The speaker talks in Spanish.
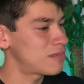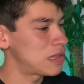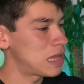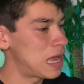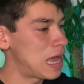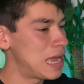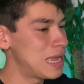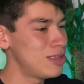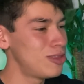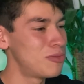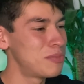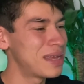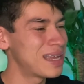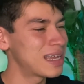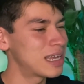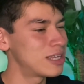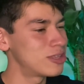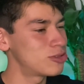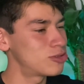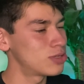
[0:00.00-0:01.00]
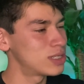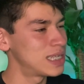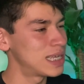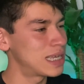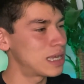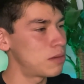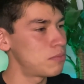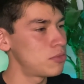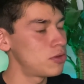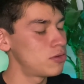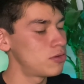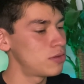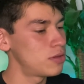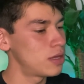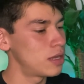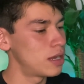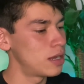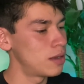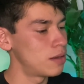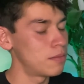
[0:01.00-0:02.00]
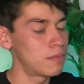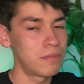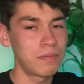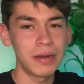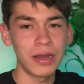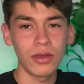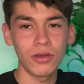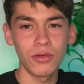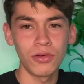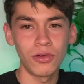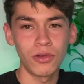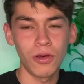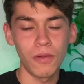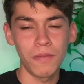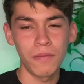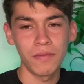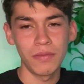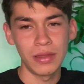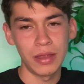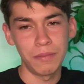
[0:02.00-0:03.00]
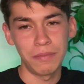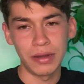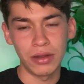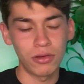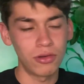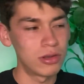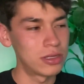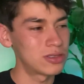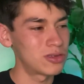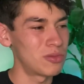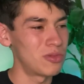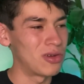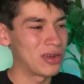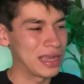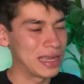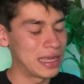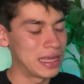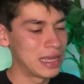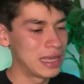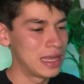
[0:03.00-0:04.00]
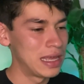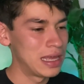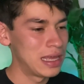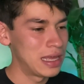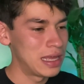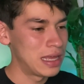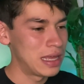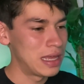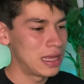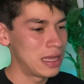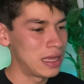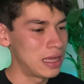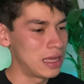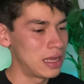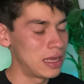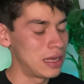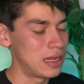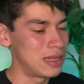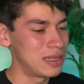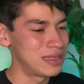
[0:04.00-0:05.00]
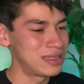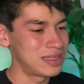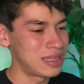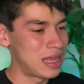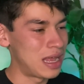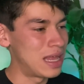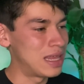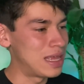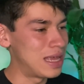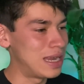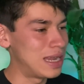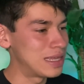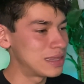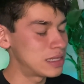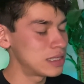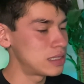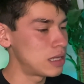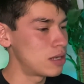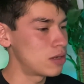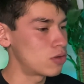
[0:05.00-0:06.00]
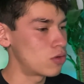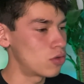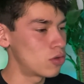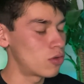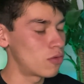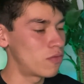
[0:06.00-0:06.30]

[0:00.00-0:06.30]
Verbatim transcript: ahí no me encantó ese cambio del precoro. El precoro es como que eh, el antes del coro